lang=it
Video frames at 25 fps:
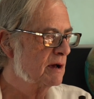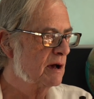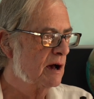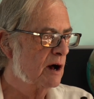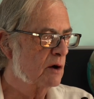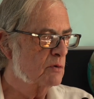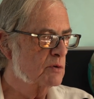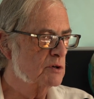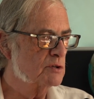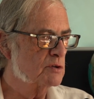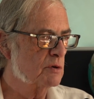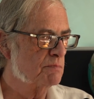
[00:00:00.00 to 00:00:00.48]

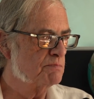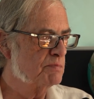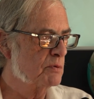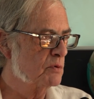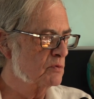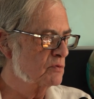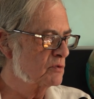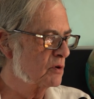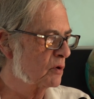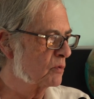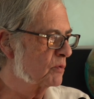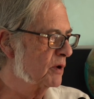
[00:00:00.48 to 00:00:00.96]
a questo
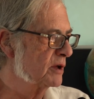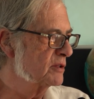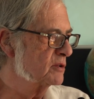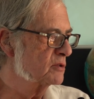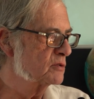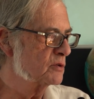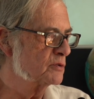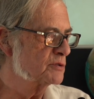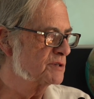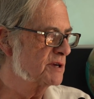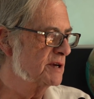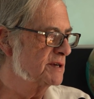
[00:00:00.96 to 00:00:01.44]
punto, quando
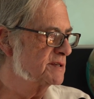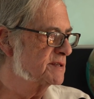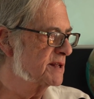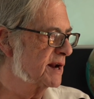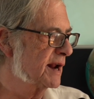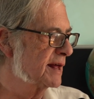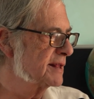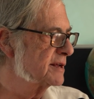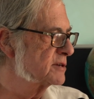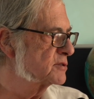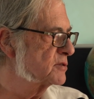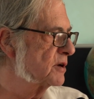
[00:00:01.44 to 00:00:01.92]
tu sei in
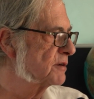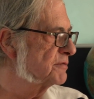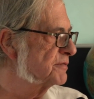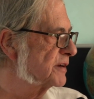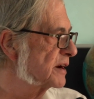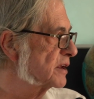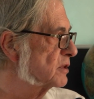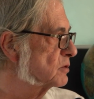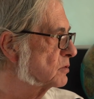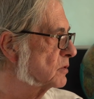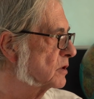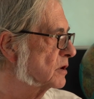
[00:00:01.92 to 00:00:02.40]
strada, sono
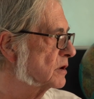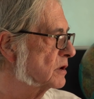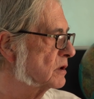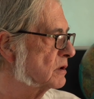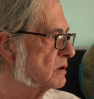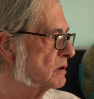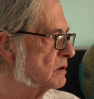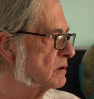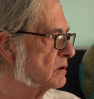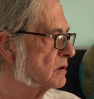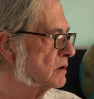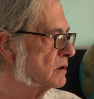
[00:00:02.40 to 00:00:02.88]
affari tuoi